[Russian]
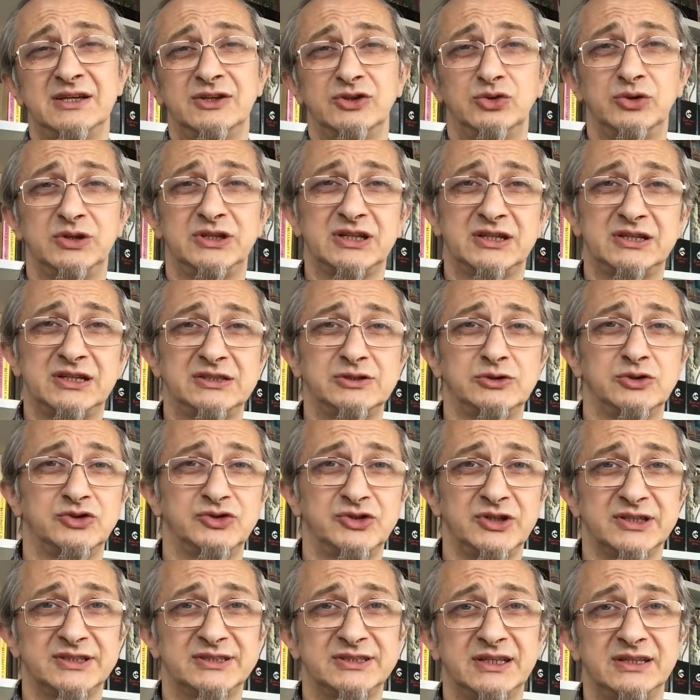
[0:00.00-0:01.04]
но эти
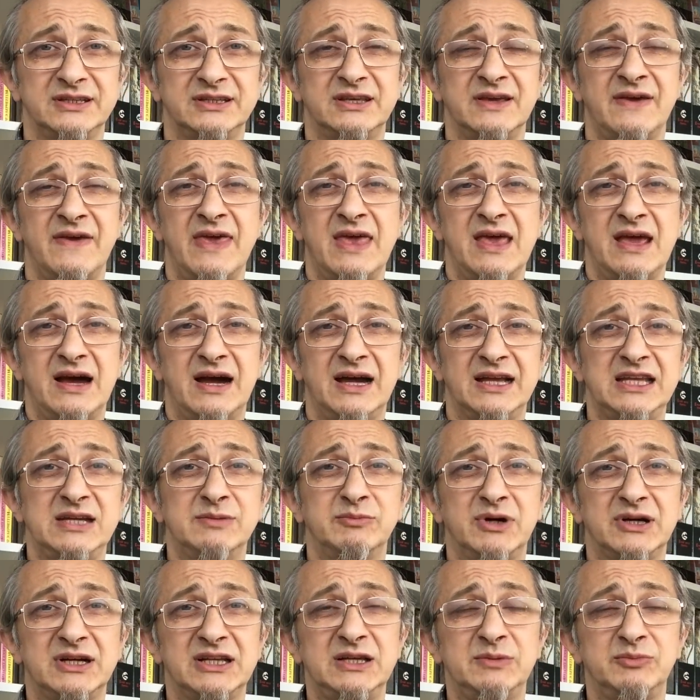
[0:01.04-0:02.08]
хорошие оценки, они
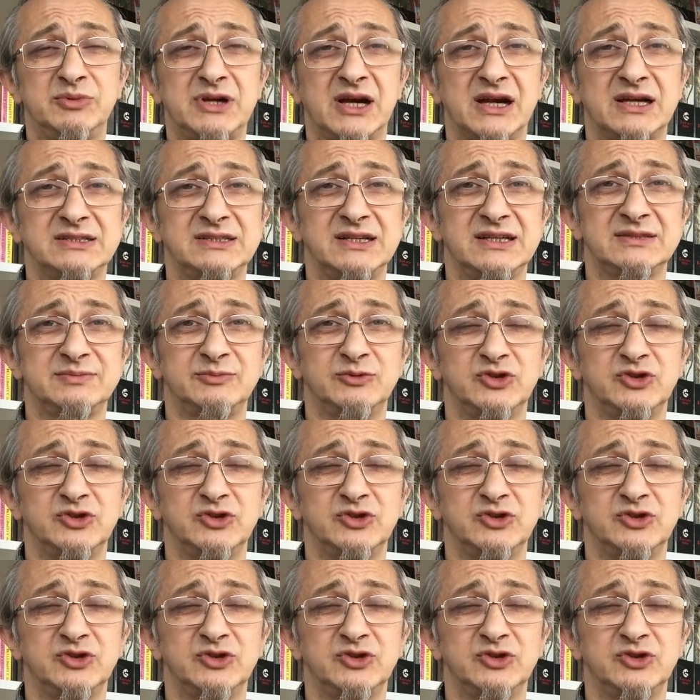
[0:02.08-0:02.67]
могли бы как раз,